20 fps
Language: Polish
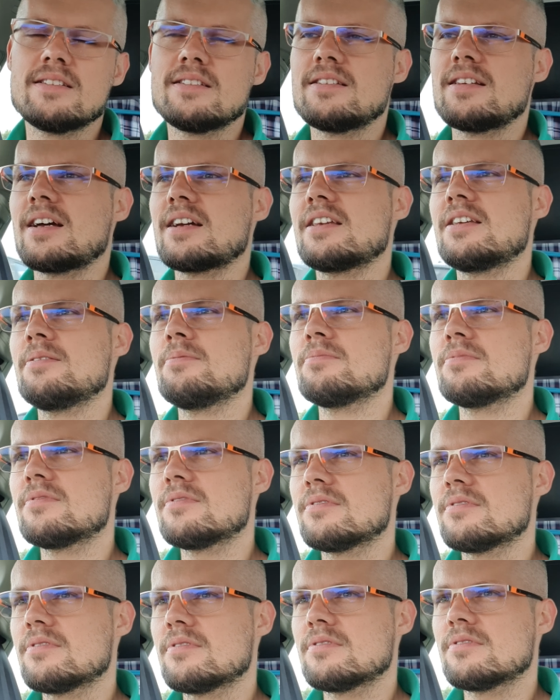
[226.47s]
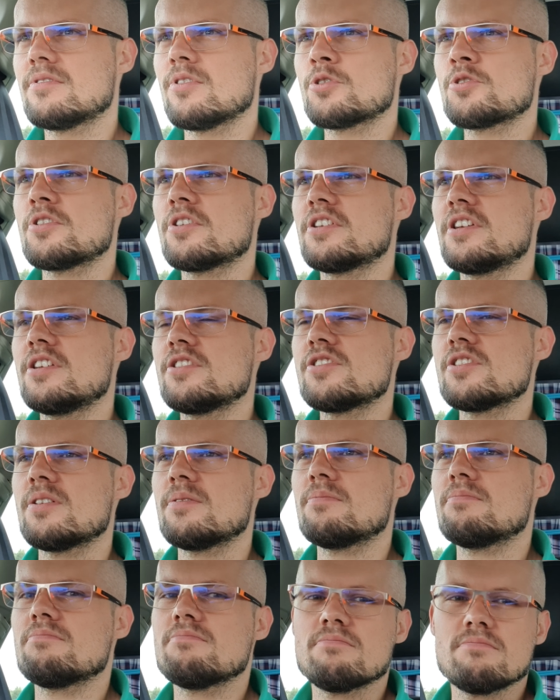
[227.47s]
takim
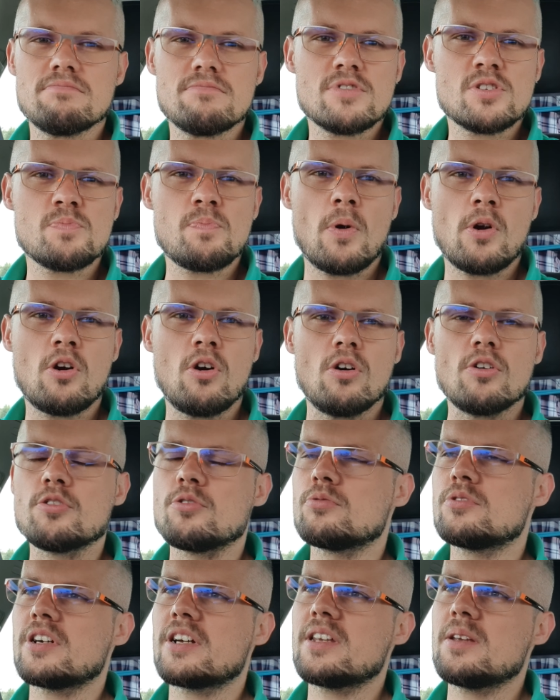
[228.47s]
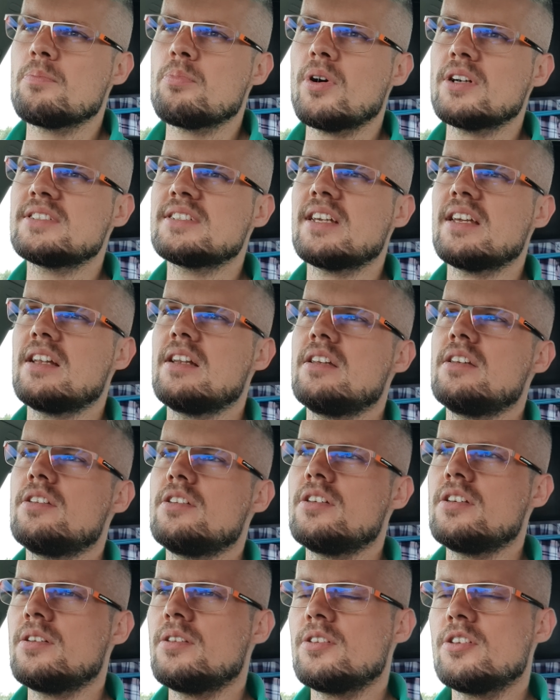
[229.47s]
osiągnięciem spokoju, takiej płaskiej
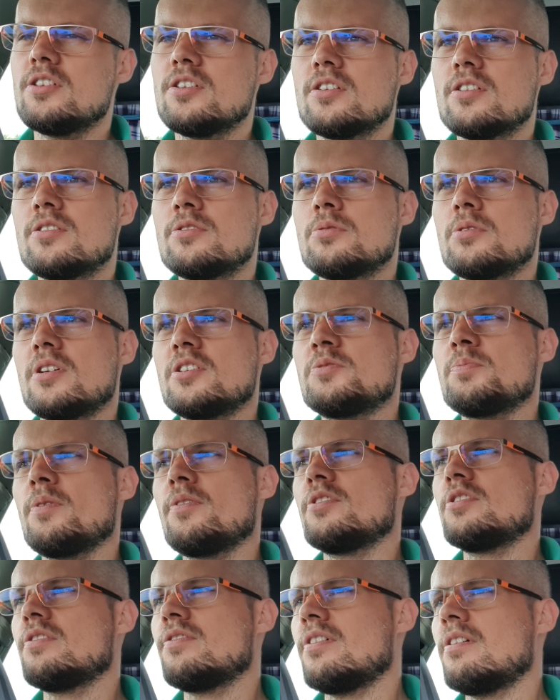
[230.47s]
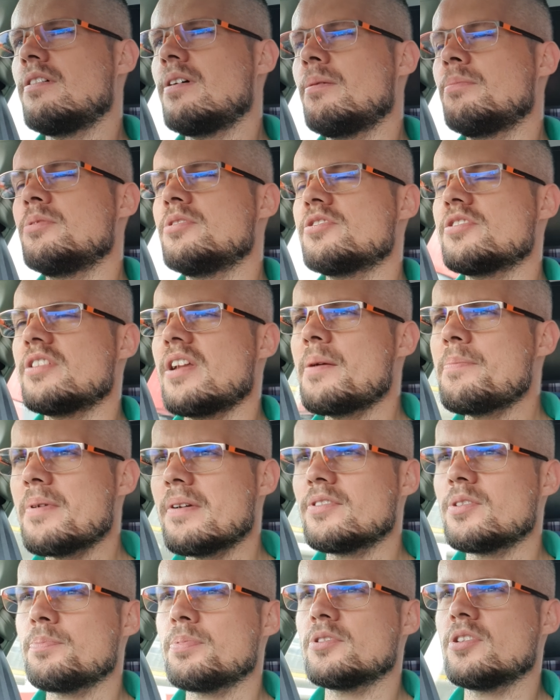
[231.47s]
linii, która spowodowałaby, że
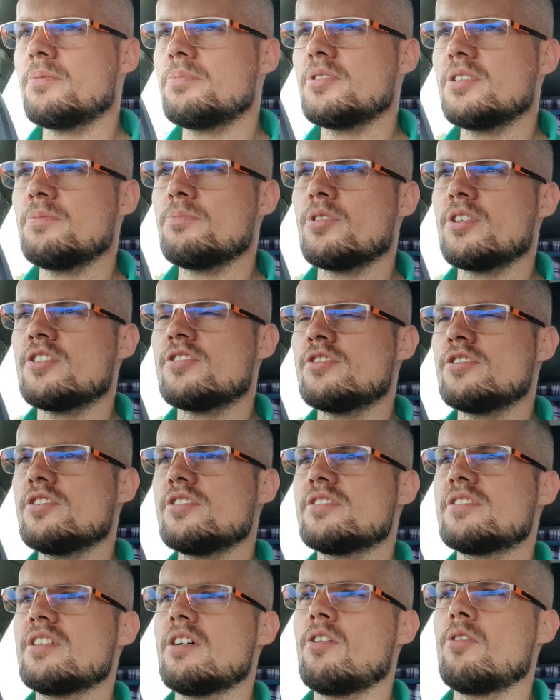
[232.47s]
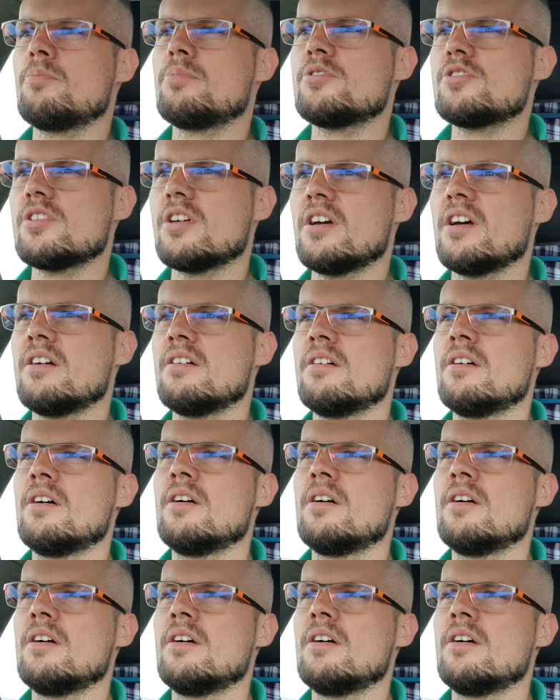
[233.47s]
najprawdopodobniej moje życie stałoby się